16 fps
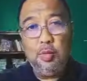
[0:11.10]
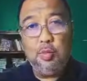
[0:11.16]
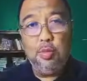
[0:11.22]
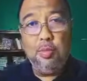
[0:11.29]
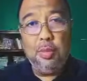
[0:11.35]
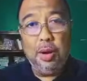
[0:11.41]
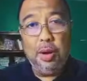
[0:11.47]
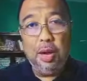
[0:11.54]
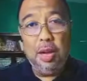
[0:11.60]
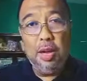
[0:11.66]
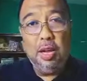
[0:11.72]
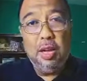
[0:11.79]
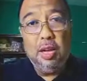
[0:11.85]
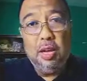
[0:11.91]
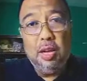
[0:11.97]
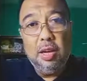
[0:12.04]
Kayo po ba
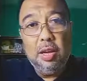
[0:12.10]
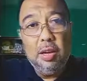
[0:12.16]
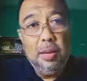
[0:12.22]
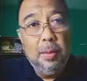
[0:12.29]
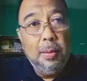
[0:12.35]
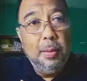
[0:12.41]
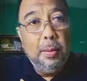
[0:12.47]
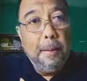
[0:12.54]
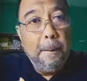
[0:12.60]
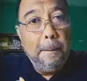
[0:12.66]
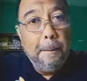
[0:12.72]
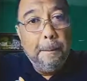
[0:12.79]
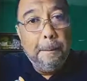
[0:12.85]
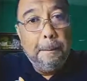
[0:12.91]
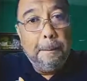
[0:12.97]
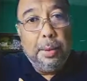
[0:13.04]
ay
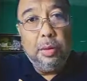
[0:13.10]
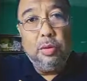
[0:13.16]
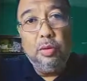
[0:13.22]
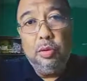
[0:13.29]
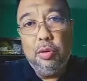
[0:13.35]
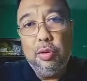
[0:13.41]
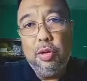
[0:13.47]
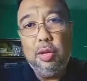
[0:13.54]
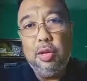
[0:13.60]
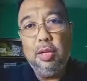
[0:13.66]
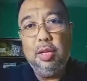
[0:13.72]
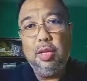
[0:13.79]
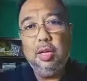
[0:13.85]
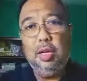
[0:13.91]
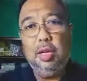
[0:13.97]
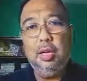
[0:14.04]
patuloy
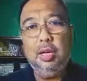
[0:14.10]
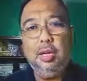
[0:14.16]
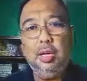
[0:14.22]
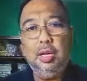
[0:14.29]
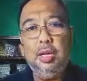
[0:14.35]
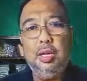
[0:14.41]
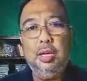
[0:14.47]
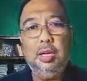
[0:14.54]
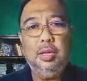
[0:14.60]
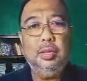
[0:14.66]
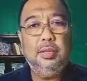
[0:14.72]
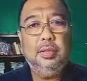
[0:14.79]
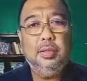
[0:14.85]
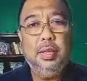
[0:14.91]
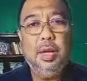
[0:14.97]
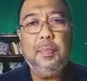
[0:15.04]
na
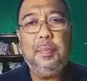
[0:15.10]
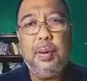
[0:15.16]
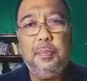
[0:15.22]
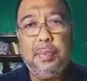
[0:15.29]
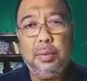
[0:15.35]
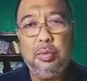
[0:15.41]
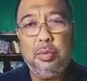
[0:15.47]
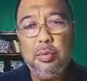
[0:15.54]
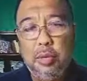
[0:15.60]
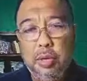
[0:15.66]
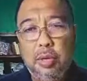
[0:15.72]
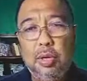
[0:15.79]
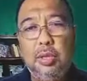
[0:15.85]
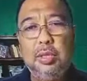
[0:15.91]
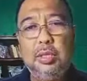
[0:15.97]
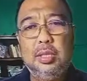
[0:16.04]

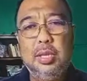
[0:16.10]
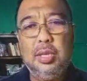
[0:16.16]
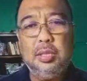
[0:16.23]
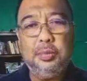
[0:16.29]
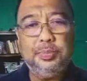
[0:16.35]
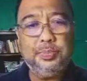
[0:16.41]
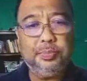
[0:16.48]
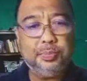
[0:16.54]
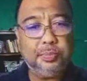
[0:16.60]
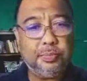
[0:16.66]
nagpapatuloy sa